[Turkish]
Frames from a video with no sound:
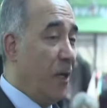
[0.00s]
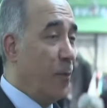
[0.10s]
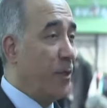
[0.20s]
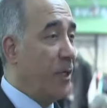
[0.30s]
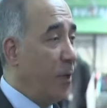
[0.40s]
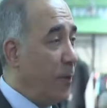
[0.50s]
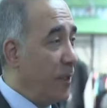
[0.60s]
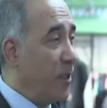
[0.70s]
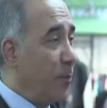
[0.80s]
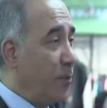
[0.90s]
Ama
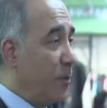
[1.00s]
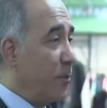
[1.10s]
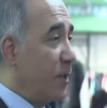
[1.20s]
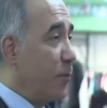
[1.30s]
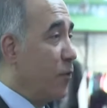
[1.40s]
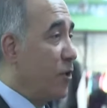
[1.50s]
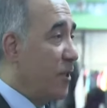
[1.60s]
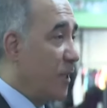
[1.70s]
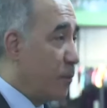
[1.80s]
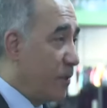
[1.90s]
rehavete kapılıp da bu
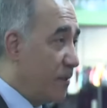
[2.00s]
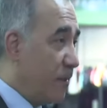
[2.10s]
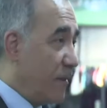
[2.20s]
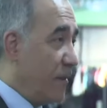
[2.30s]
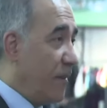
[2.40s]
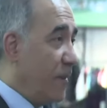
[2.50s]
işler bitti,